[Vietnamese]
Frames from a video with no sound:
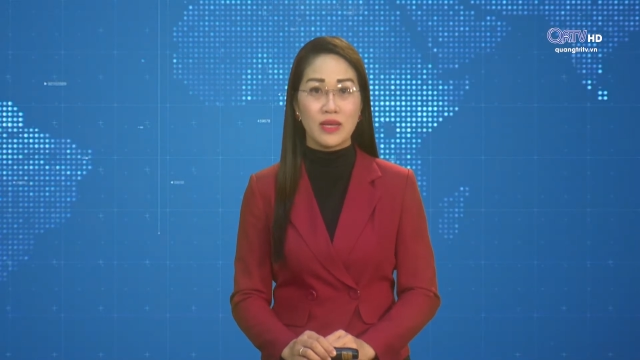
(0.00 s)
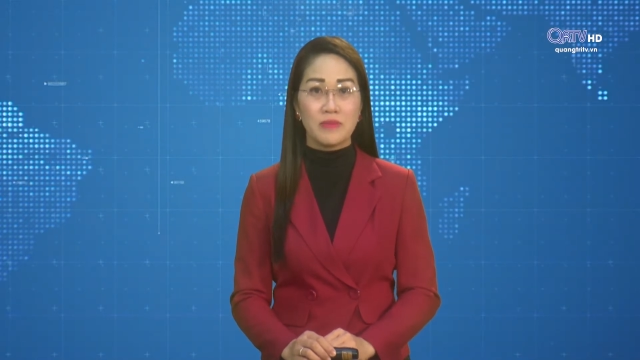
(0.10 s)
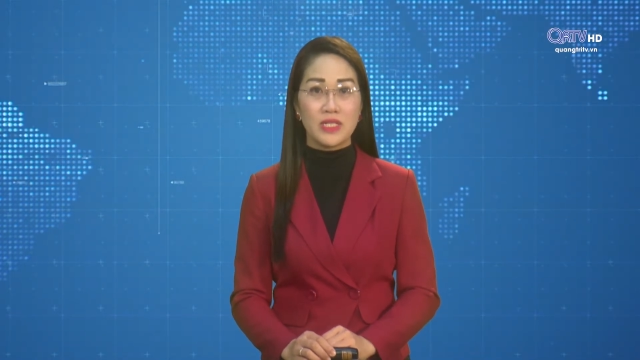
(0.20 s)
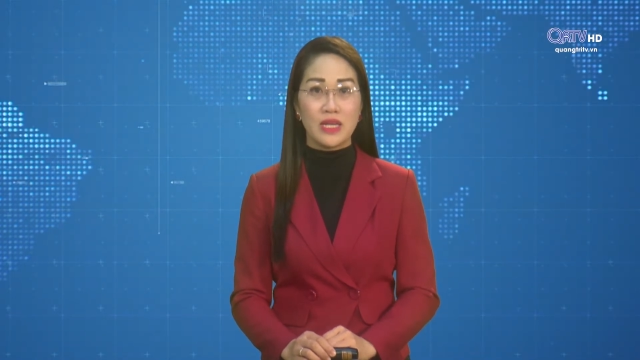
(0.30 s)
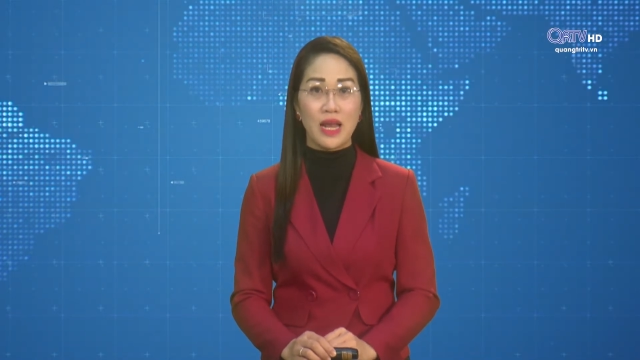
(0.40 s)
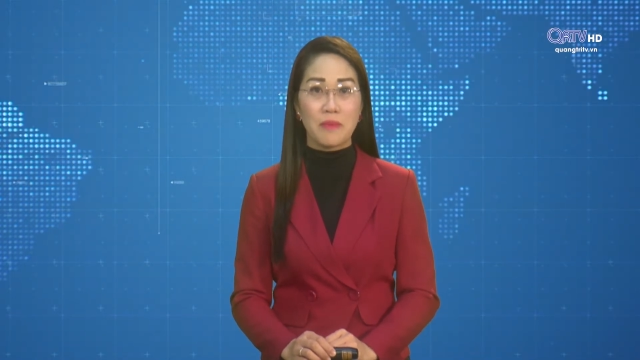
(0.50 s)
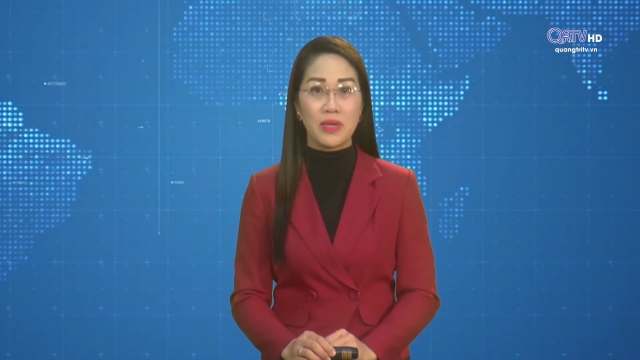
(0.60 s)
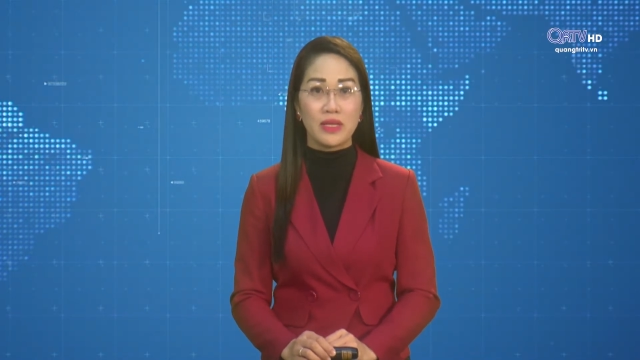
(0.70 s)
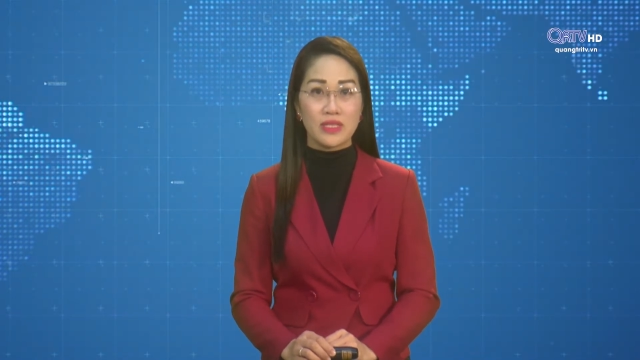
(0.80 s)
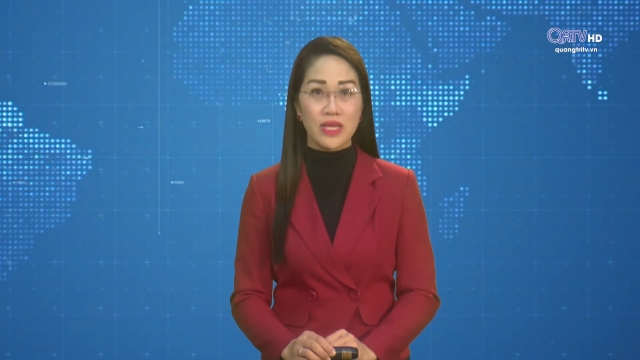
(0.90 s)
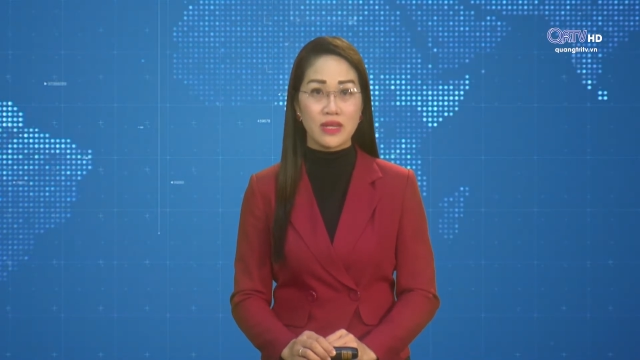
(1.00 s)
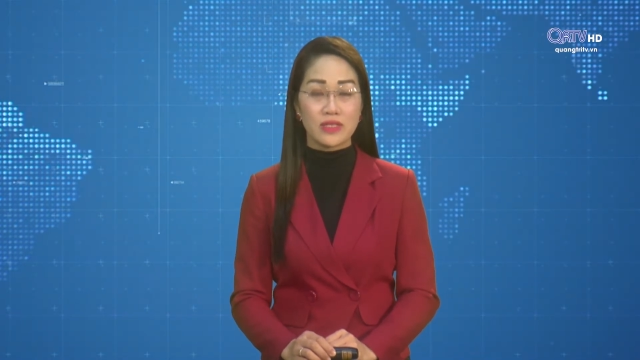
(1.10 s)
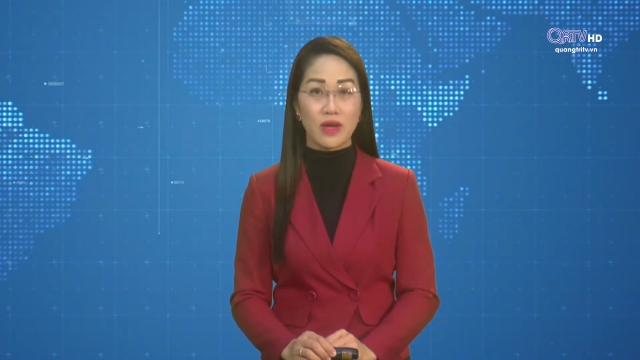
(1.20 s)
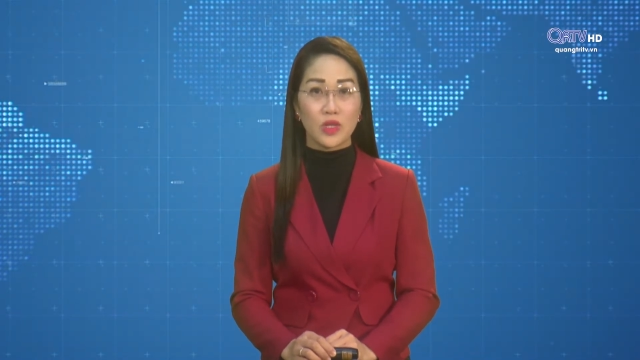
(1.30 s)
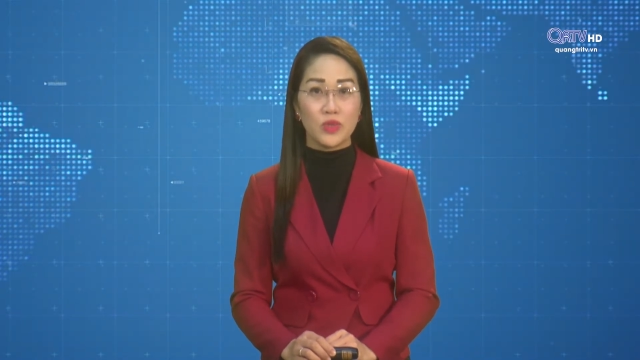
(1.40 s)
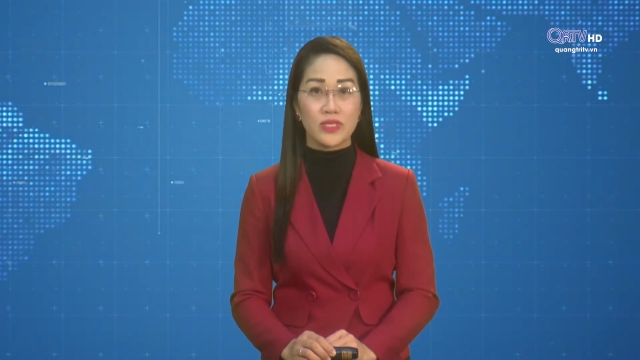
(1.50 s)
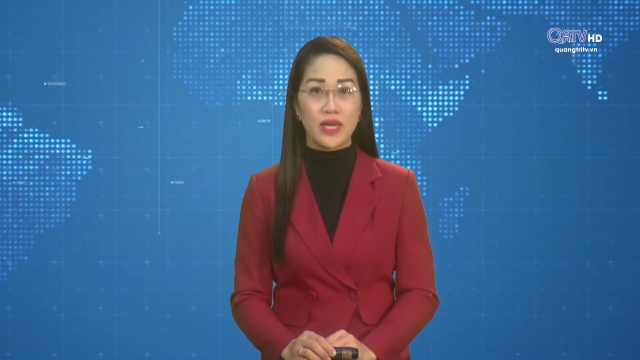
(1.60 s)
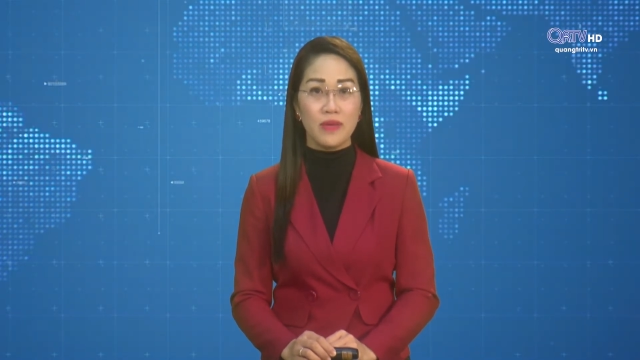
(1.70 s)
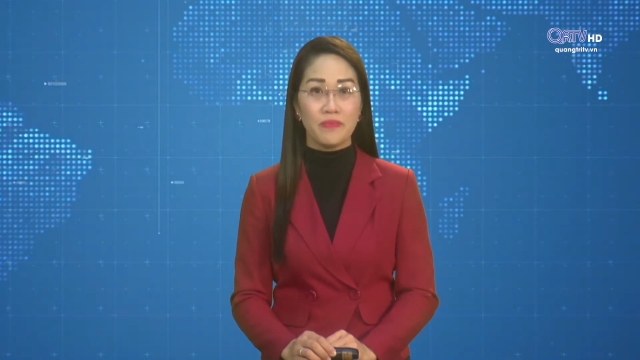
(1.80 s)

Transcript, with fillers: thậm chí là bị chết do thối rễ.